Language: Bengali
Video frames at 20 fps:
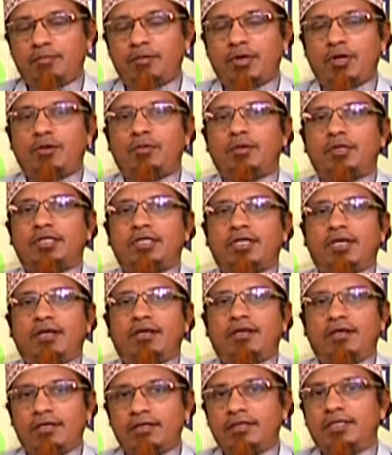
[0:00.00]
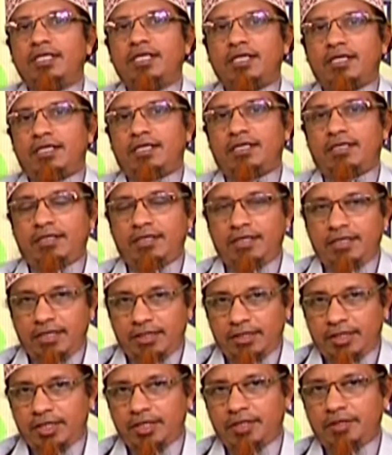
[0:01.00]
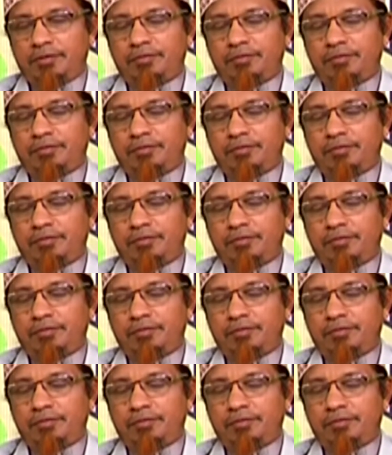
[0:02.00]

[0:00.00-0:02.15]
ভালোবাসা আল্লাহর দিকে গিয়েছে